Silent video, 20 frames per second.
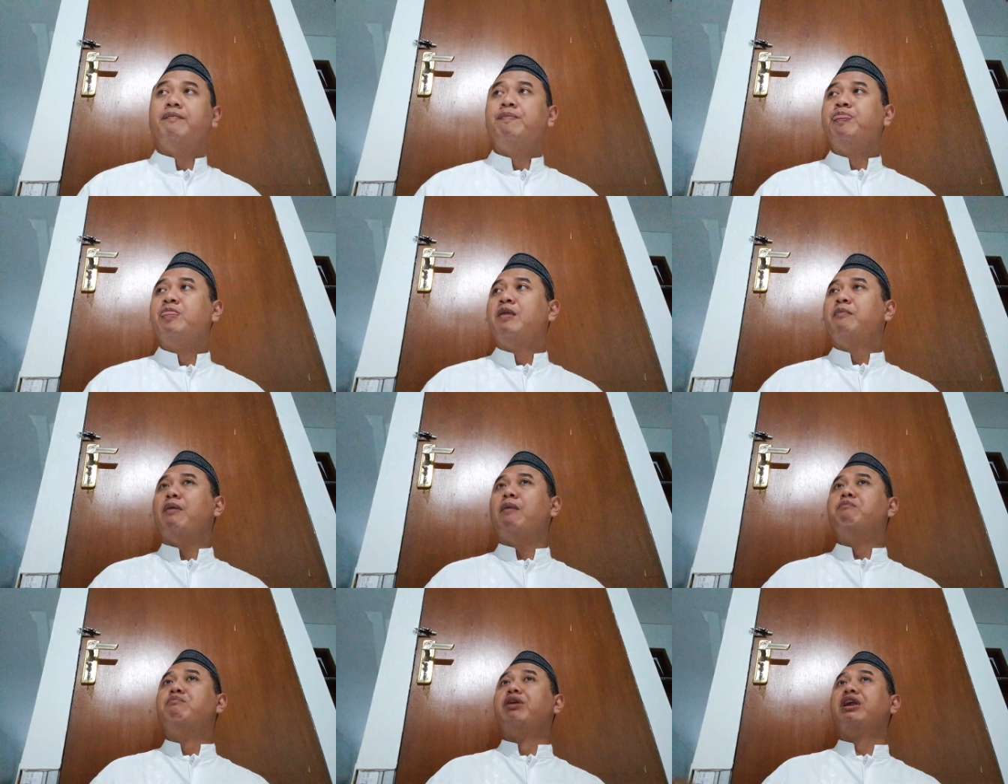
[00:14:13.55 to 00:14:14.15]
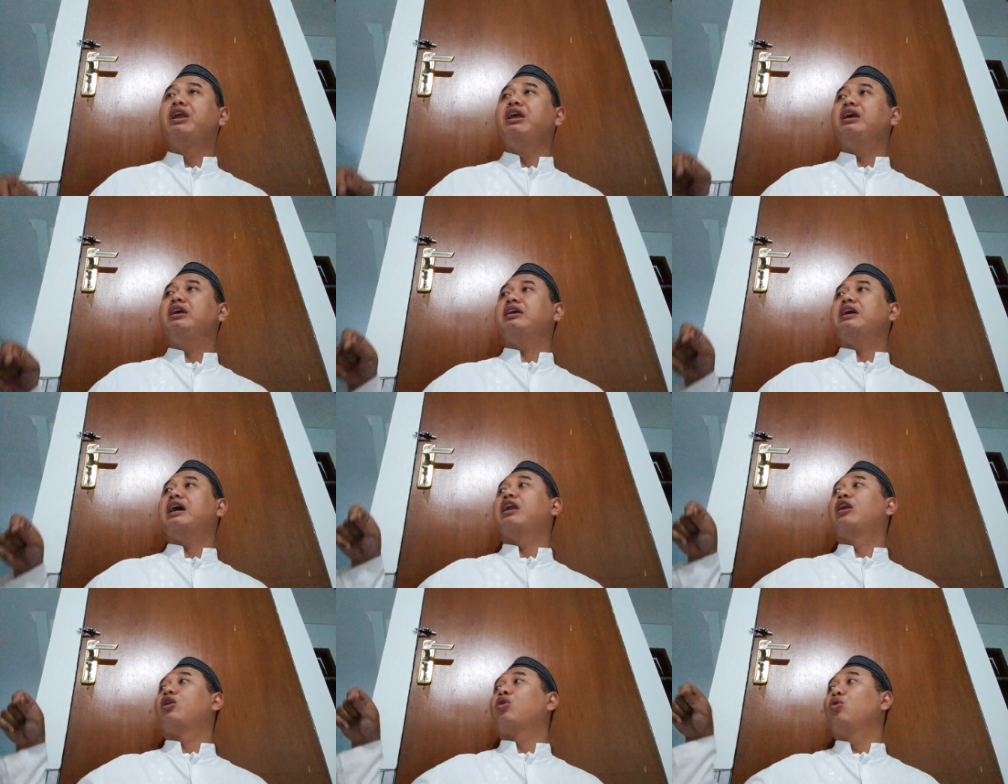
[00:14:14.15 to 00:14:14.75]
memberikan
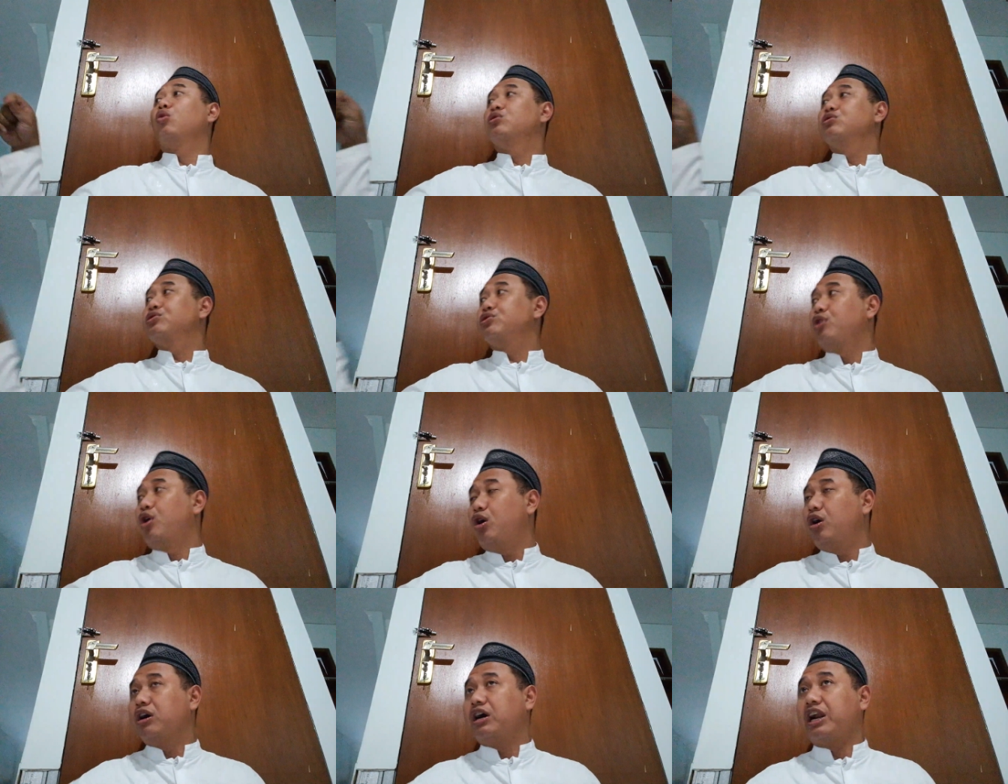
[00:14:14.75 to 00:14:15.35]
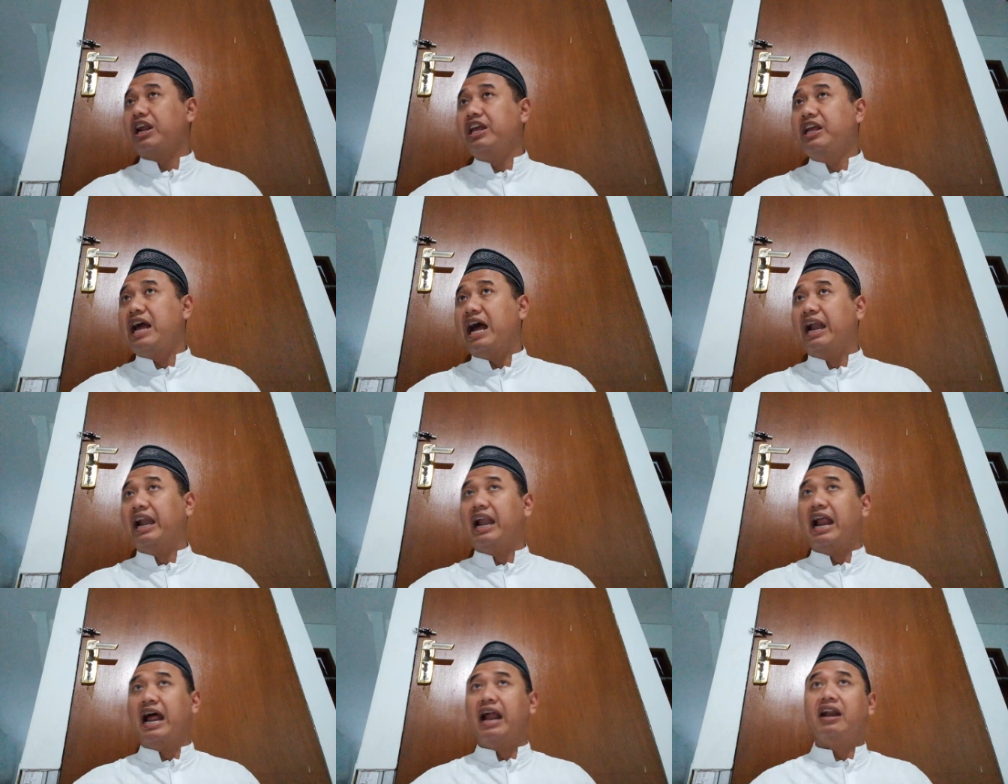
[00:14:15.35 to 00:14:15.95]
ruhsoh,
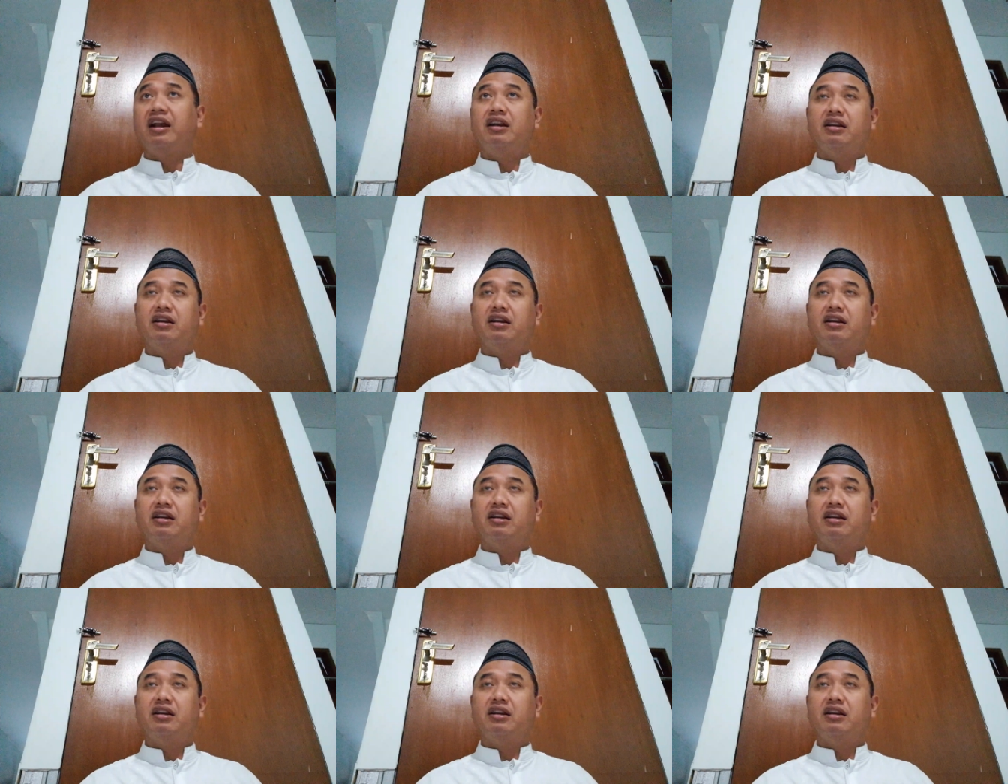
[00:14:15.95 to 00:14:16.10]
keringanan